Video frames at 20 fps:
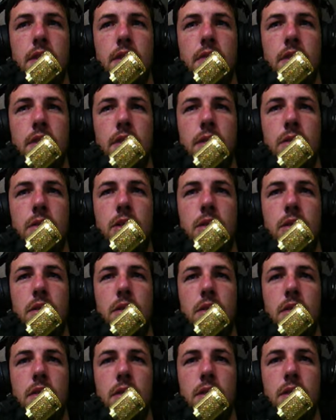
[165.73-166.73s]
Vamos, tio.
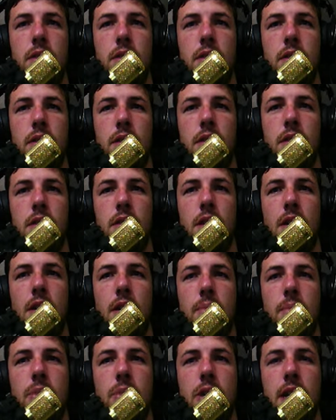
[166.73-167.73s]
Dá uma
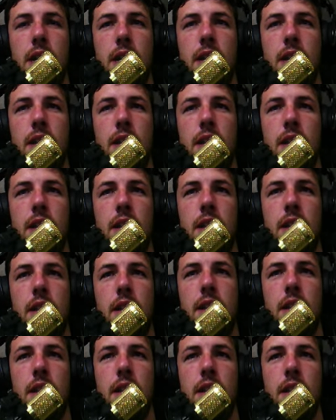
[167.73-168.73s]
puxada. Dá, dá,
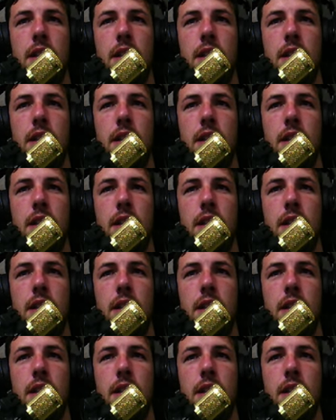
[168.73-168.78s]
dá.